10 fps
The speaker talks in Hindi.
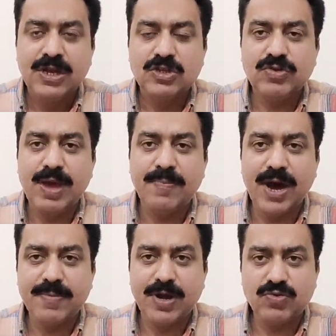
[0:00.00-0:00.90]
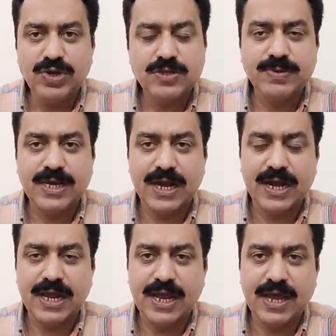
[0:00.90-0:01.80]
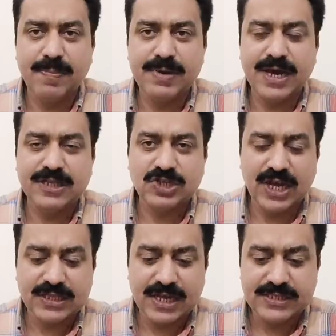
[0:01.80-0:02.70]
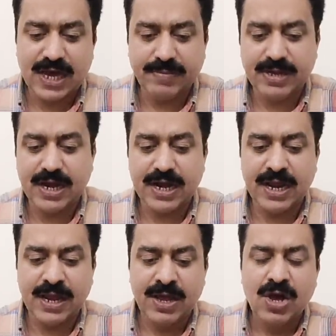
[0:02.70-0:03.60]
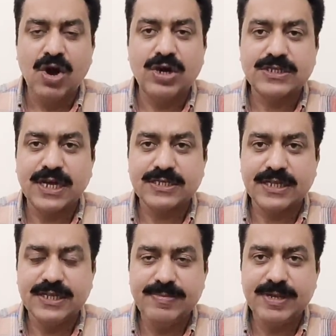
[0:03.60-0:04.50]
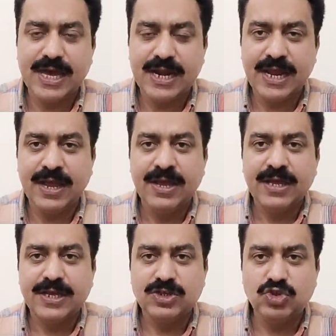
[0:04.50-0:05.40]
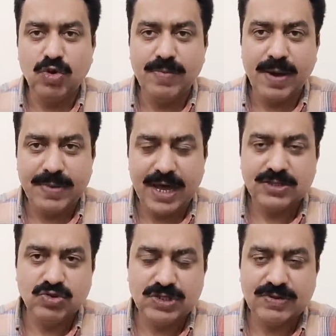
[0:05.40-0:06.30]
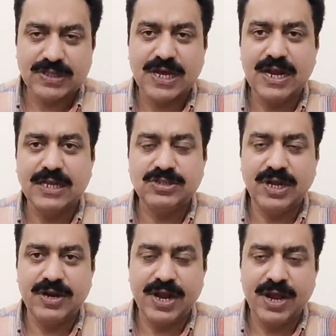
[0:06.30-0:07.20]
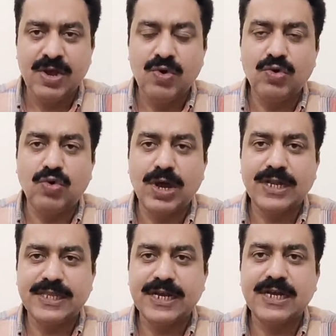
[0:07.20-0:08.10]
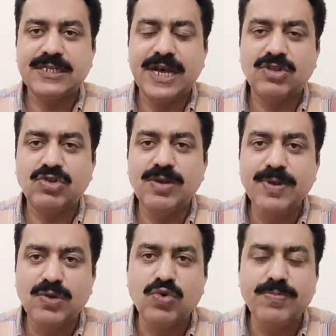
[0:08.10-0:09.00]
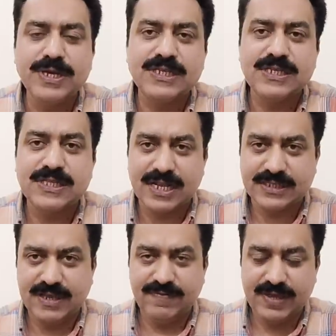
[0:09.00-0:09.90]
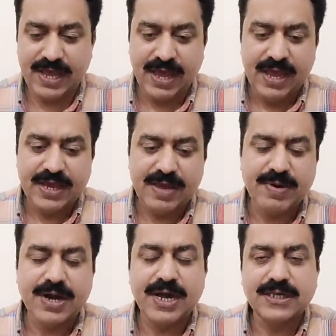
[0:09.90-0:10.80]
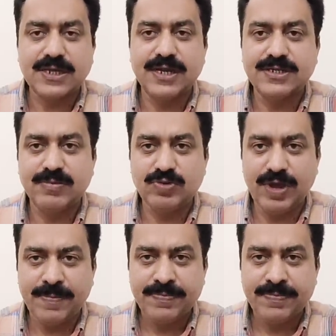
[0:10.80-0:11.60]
जो है बार बार ट्वीट्स भी कर रहे हैं अपने खदशात का इजहार भी कर रहे हैं और साथ साथ ये भी कह रहे हैं कि जो मामला जो इस वक्त हालात चल रहे हैं उनको अगर देखा जाए तो ये बिल्कुल भी किसी तरह सेव नहीं है कि इमरान रियाज खान साहब जो है